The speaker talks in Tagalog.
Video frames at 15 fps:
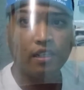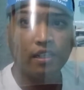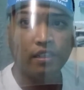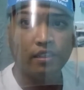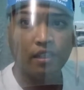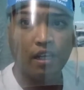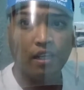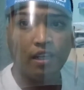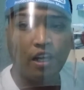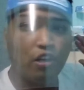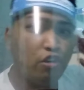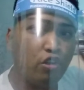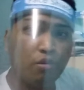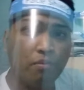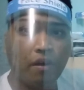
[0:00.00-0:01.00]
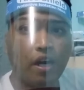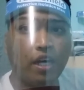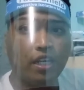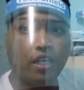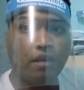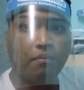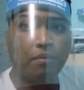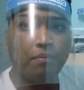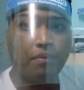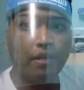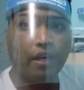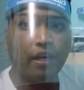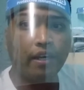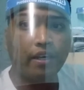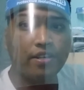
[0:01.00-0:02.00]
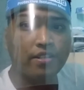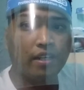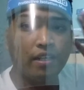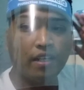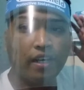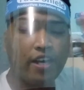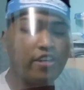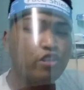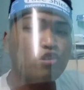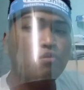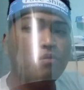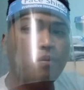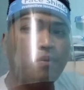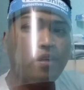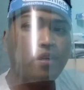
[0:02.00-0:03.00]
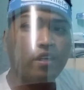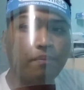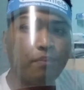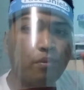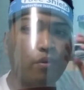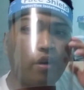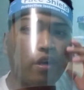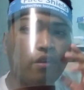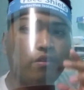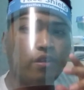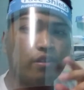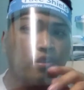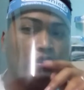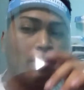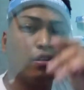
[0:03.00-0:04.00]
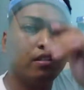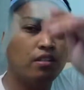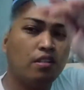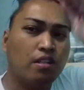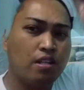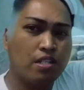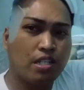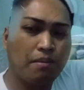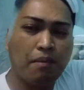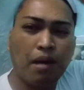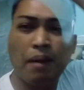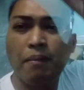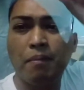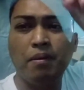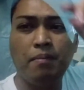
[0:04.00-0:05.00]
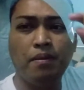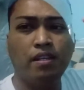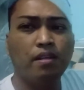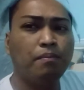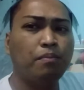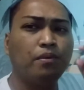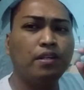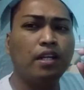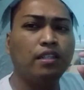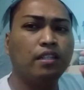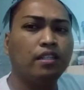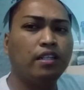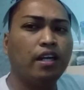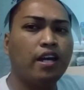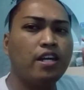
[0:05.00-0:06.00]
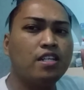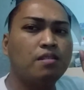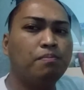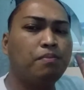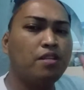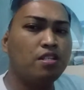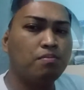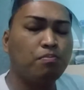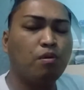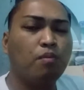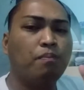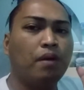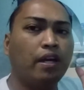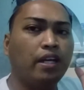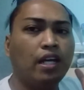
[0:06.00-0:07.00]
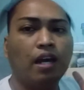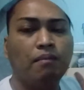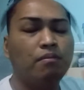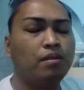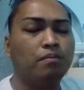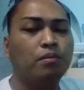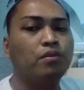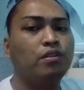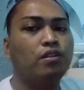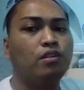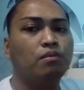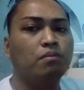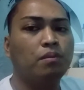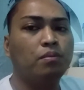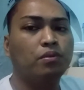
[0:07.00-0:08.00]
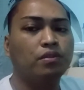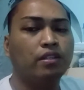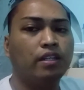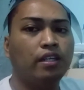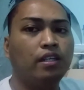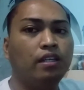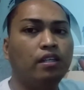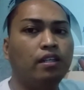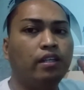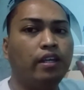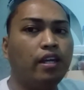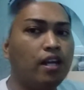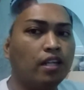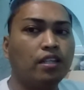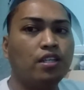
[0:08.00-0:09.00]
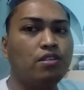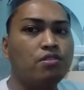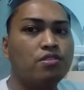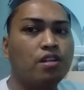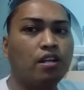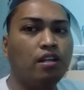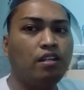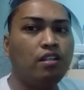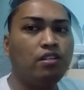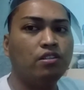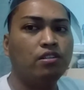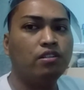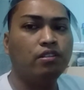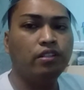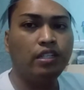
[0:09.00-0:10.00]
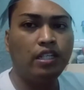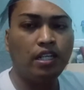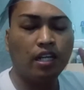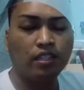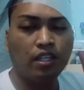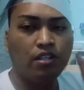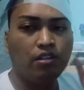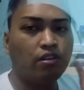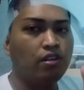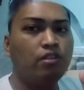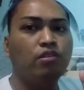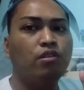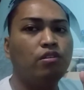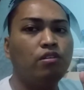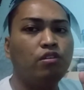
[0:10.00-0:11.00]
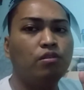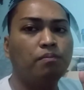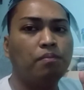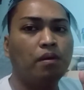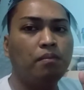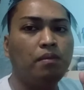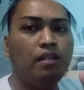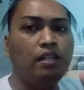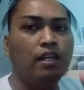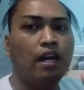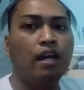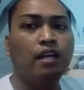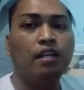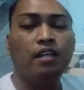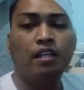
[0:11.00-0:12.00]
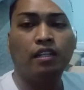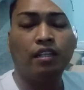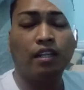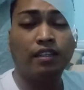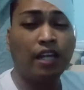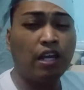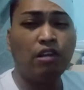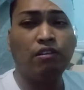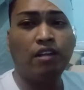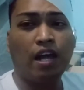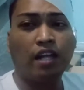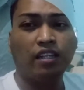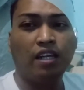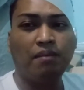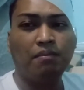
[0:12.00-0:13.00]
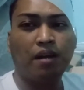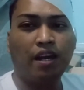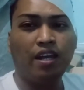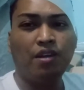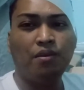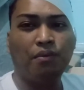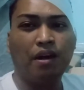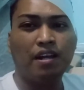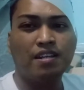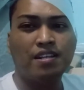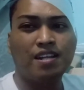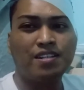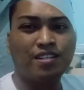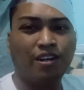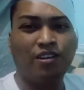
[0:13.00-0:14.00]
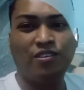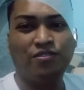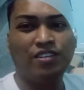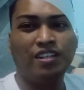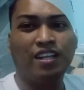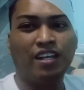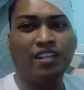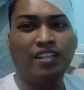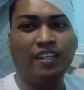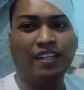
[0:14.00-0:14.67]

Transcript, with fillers: na lalo yung mga nagbabiyahe. Sana guys, kung mabigyan po kayo nito, sa mga mabibigyan po natin guys, please po pakigamit po ninyong mabuti. Ingatan nyo sarili nyo, ingatan nyo rin yung inyong pamilya na tayong lahat ay makaiwas sa COVID-19.